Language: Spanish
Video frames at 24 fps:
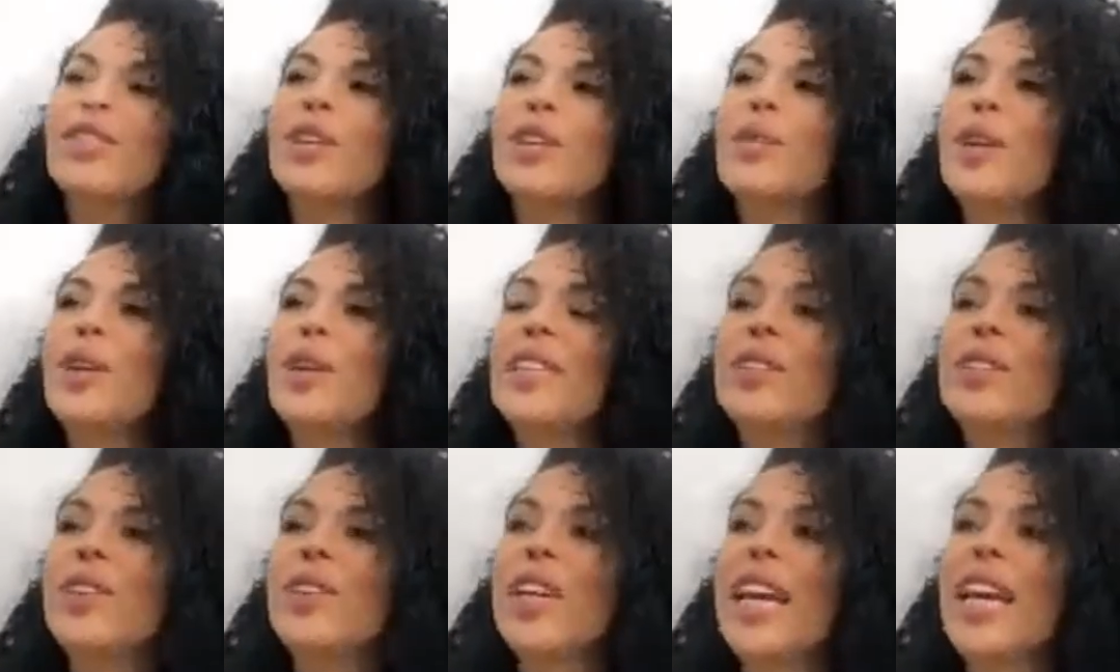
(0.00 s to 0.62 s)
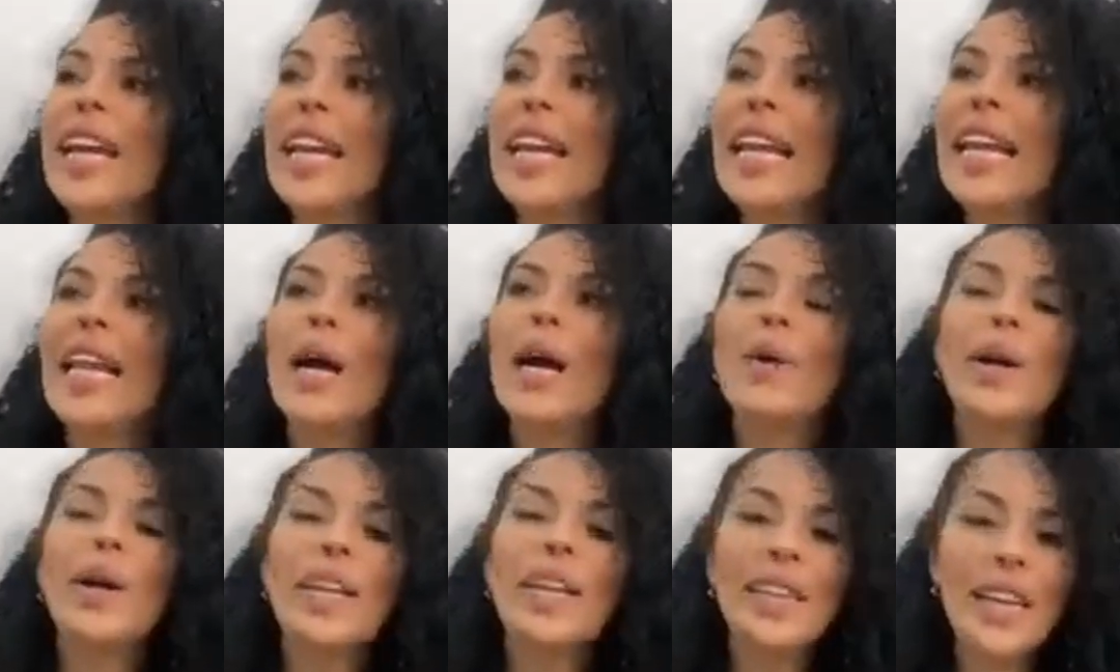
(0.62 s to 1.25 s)
te cuento que la
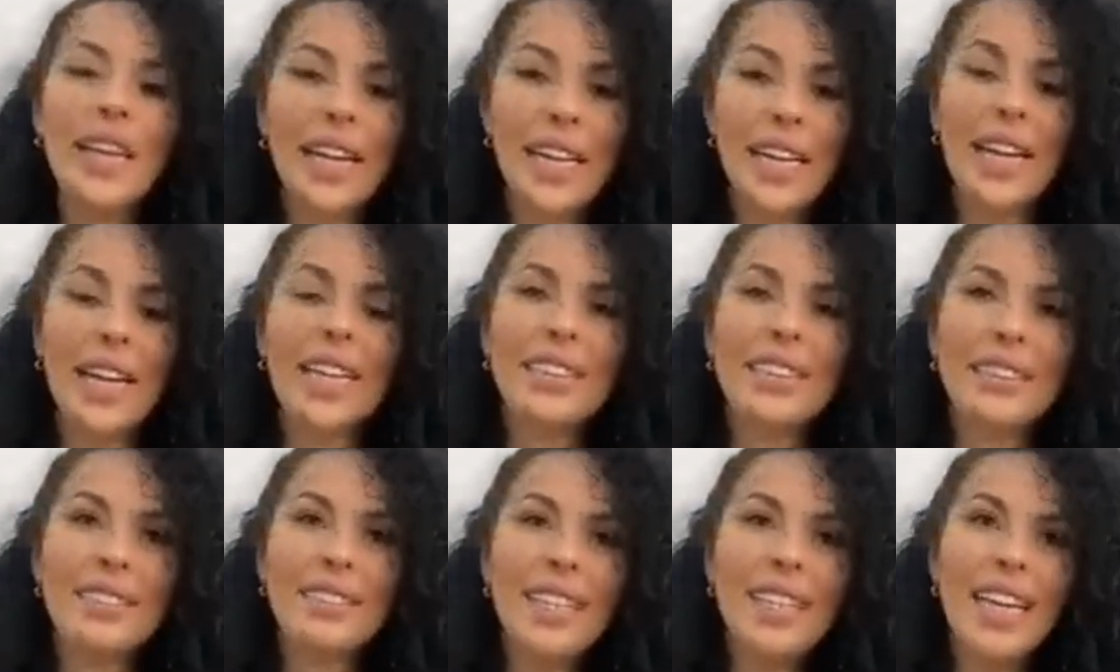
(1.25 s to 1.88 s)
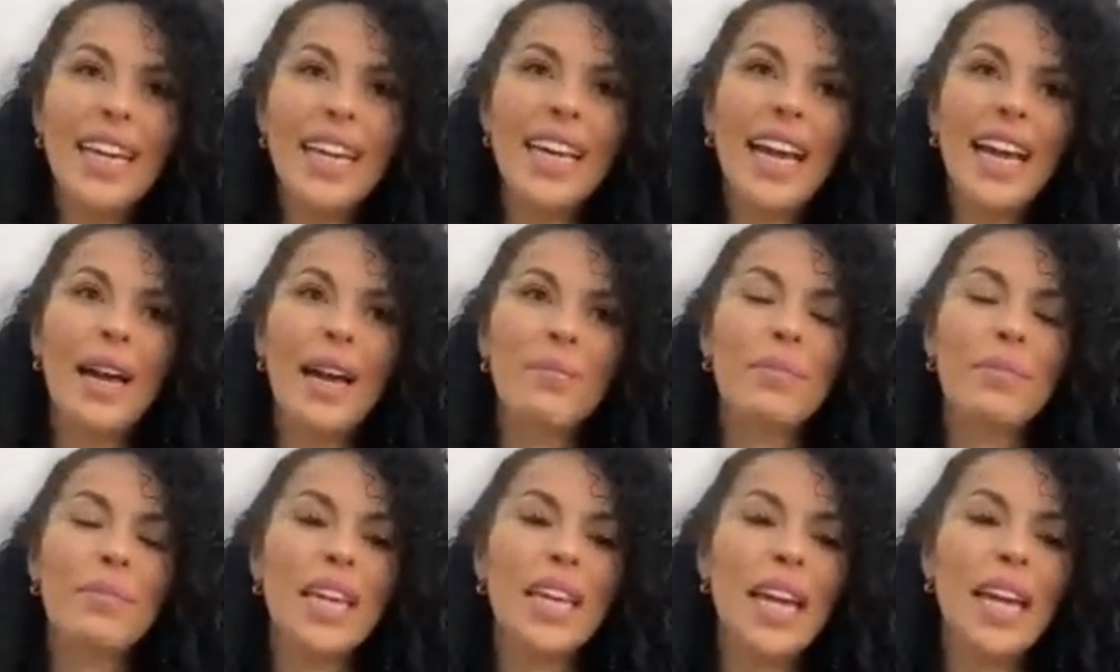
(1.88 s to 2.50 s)
verdad que sí, a
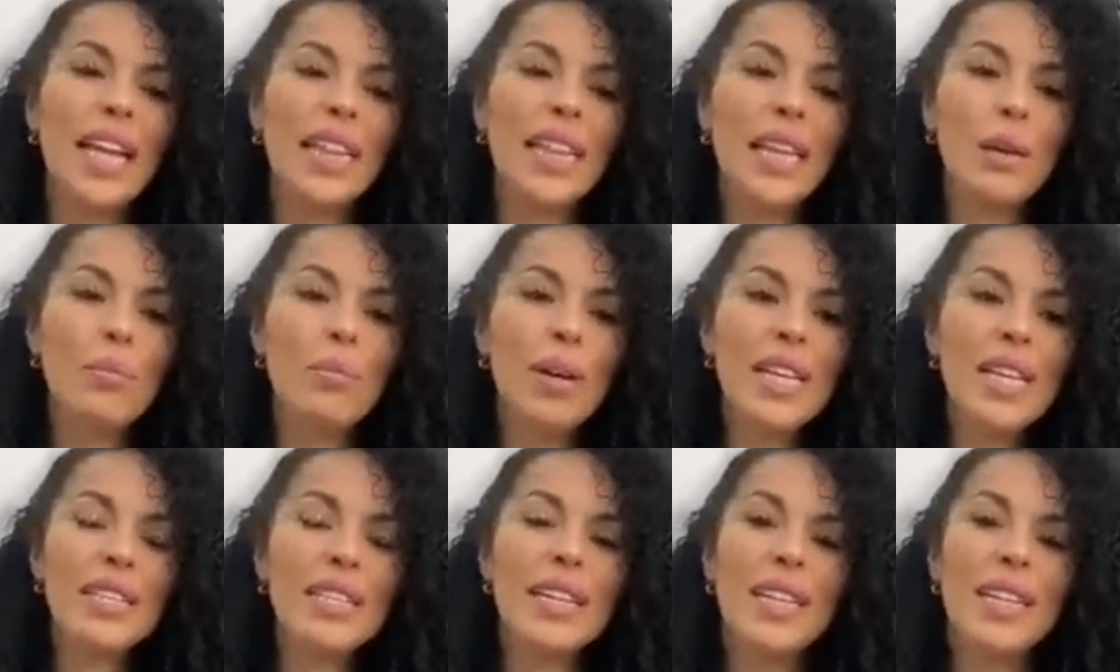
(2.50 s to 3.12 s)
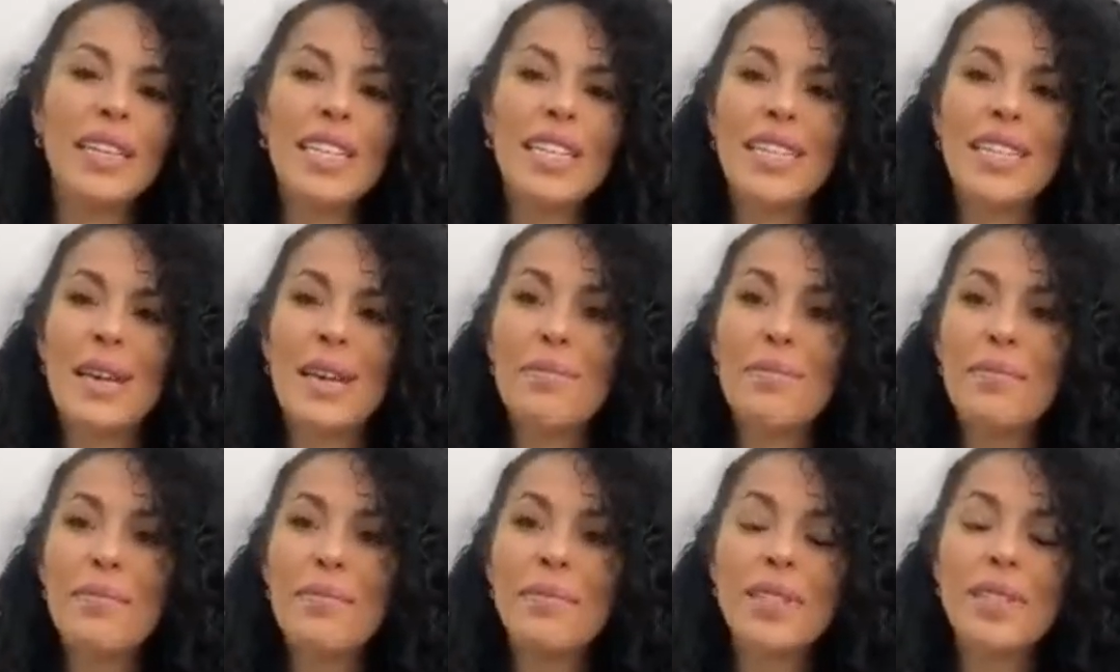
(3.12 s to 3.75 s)
mí el tema de ser DJ
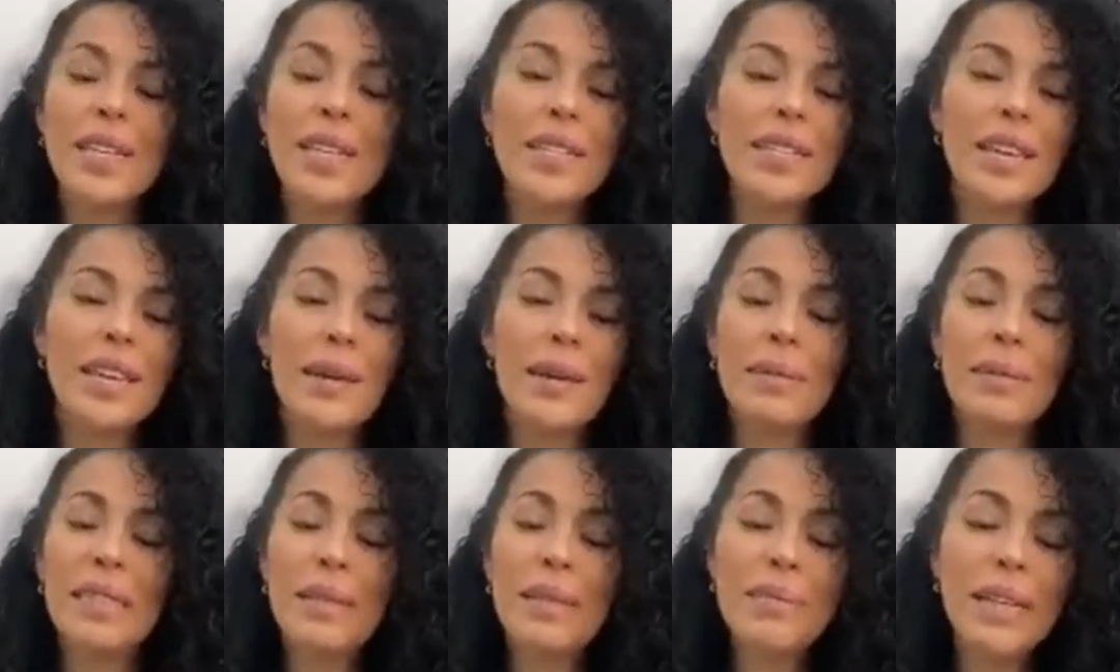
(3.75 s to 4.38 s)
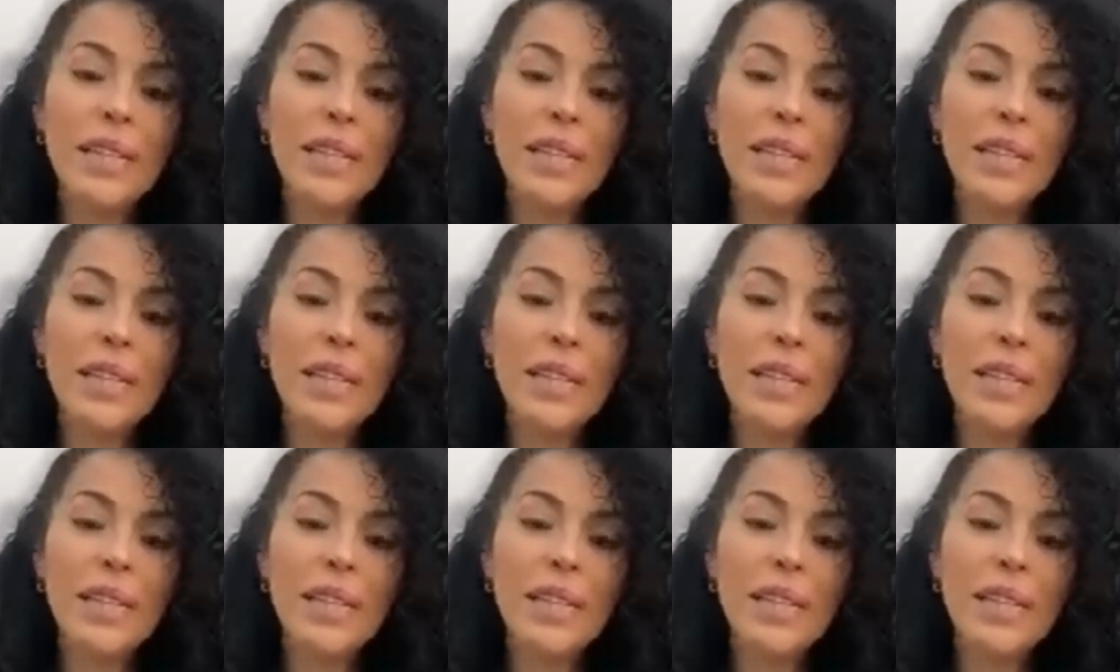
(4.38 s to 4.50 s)
sencillamente me